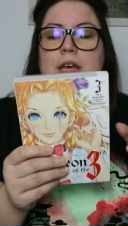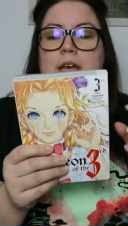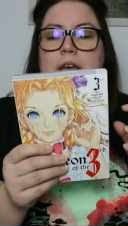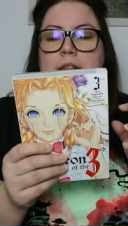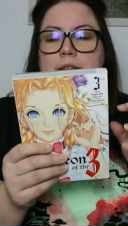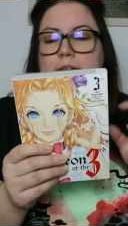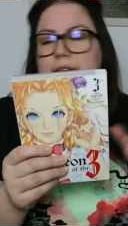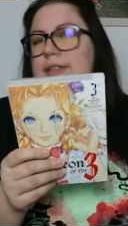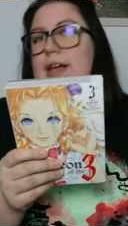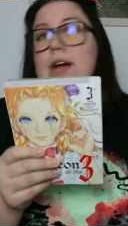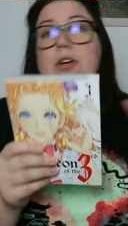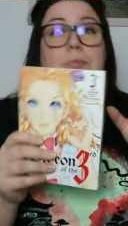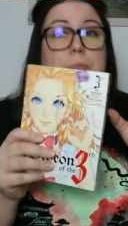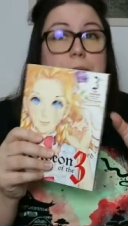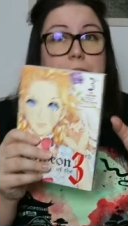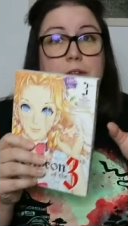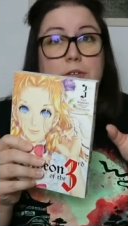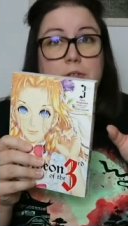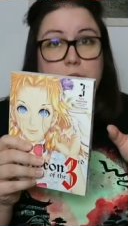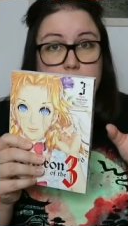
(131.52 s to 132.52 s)
ne sta
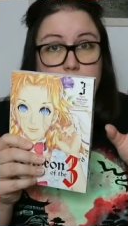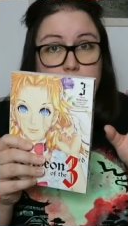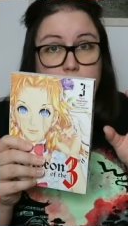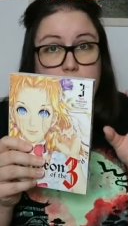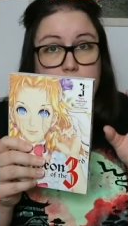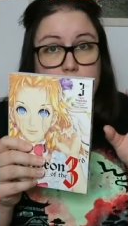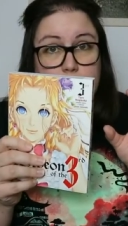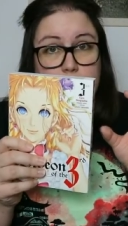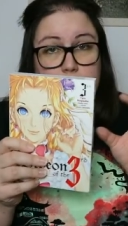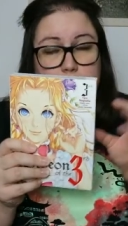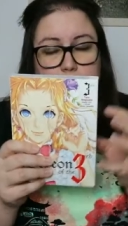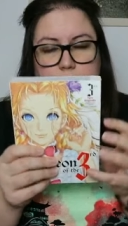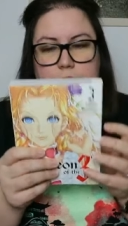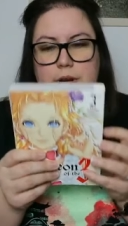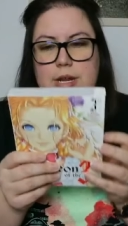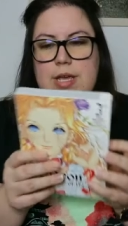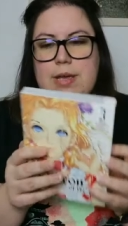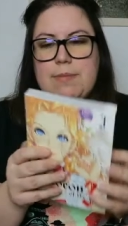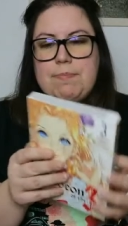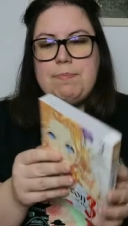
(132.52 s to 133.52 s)
combinando di tutti i
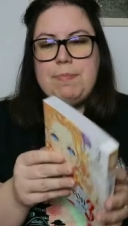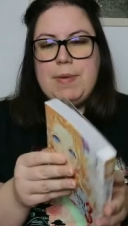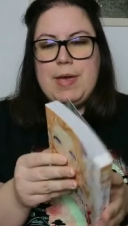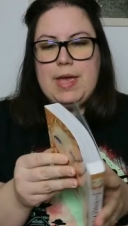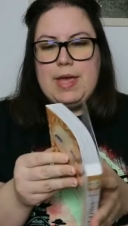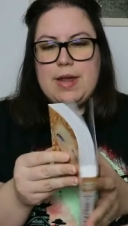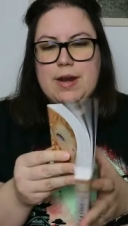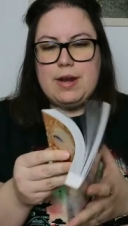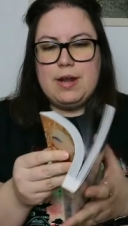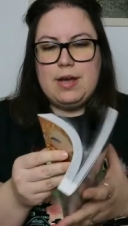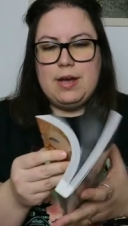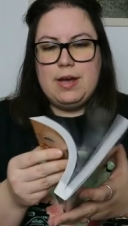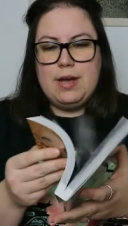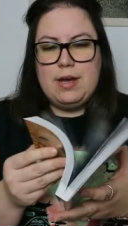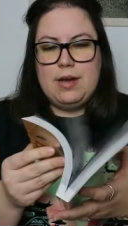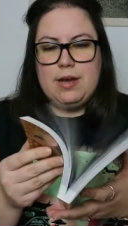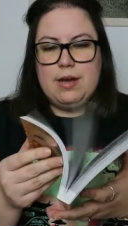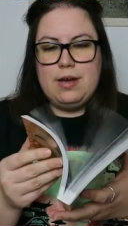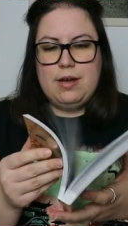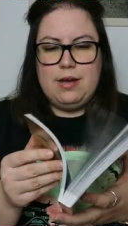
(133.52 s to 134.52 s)
colori per
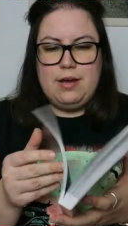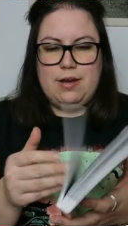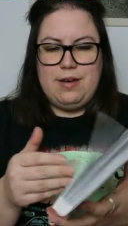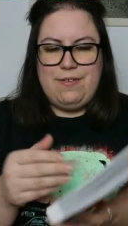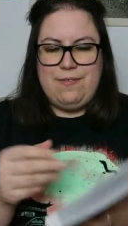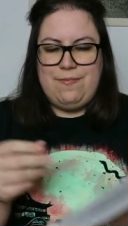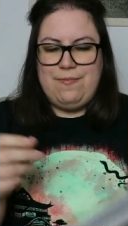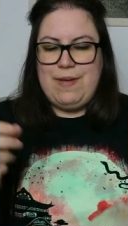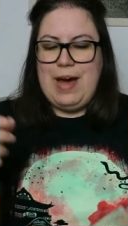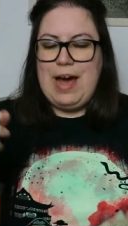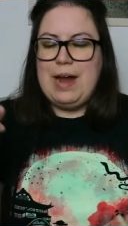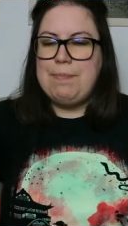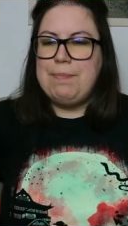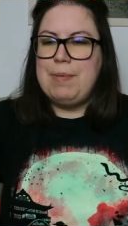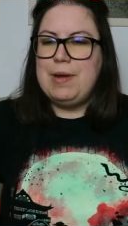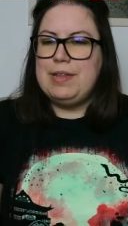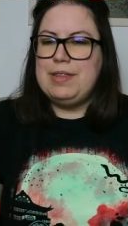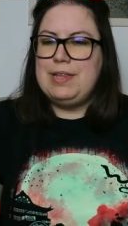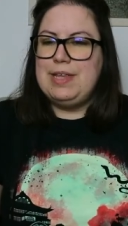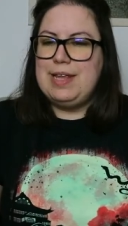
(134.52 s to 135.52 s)
eh, far
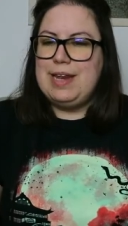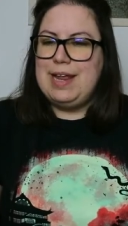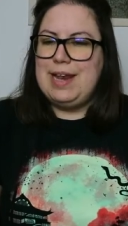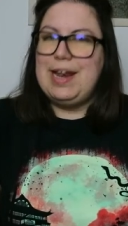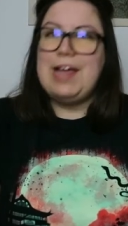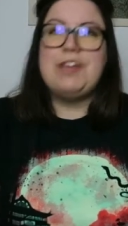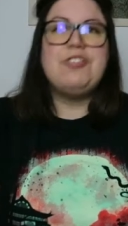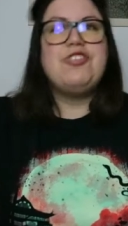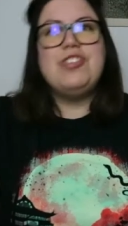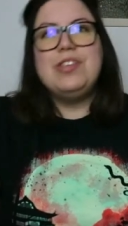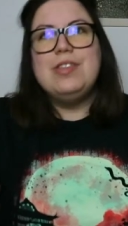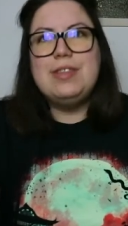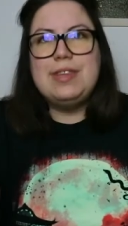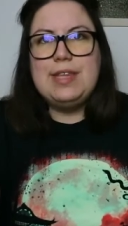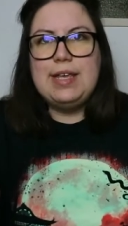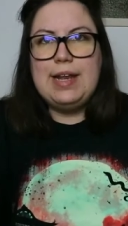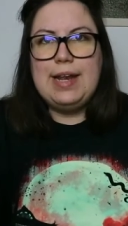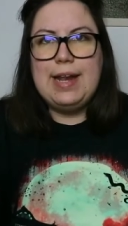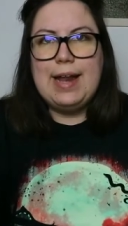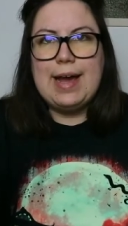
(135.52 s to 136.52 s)
partire la
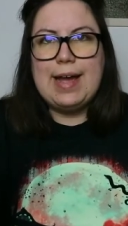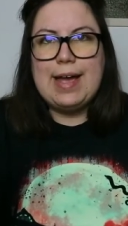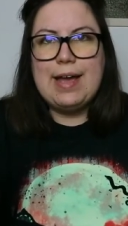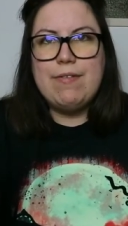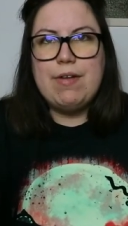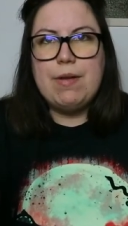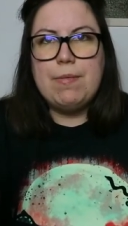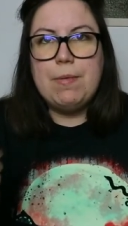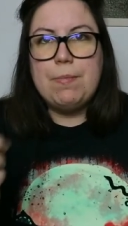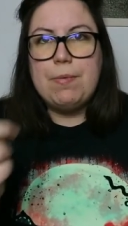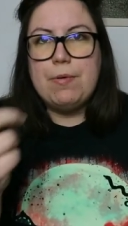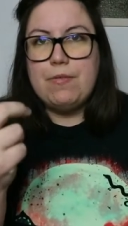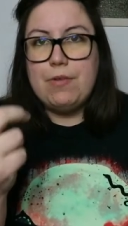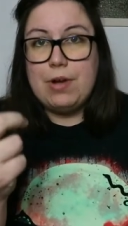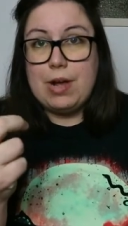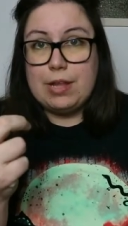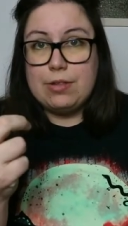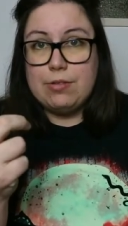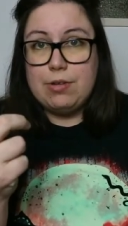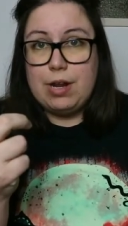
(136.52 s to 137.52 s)
scintilla che avrebbe
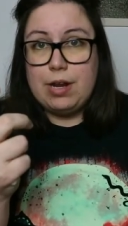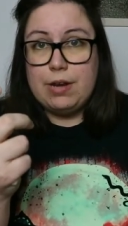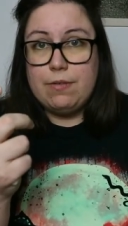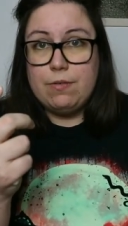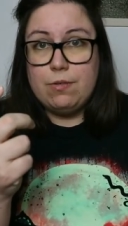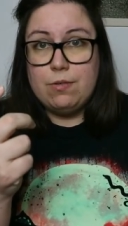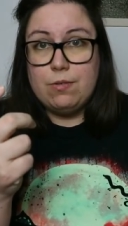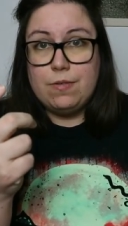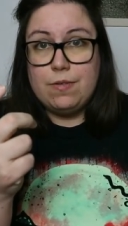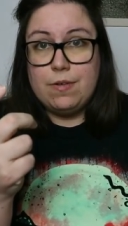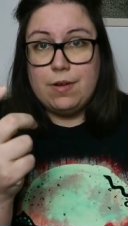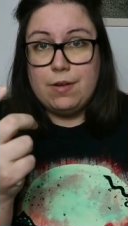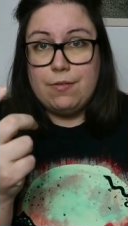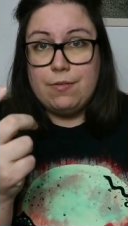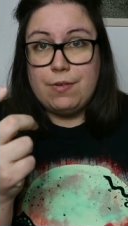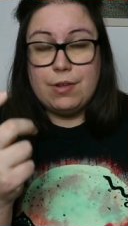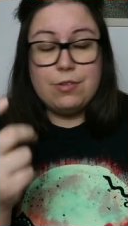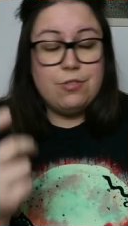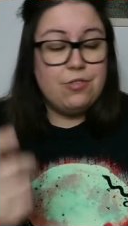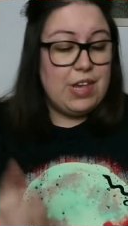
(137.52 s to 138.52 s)
provocato la rivoluzione
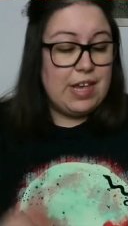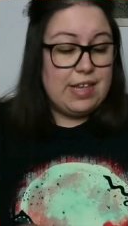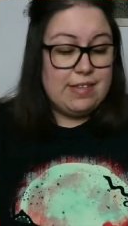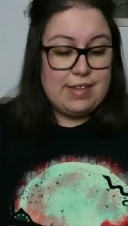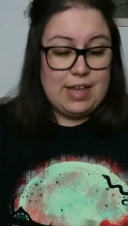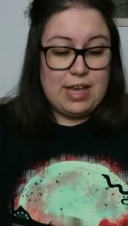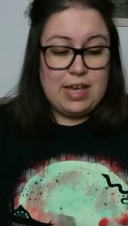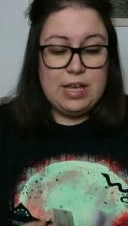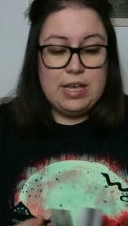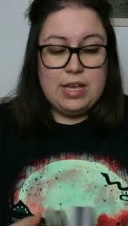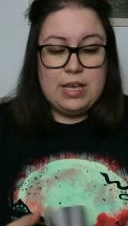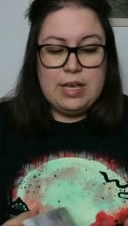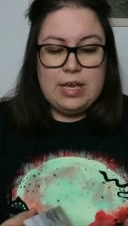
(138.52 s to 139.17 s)
francese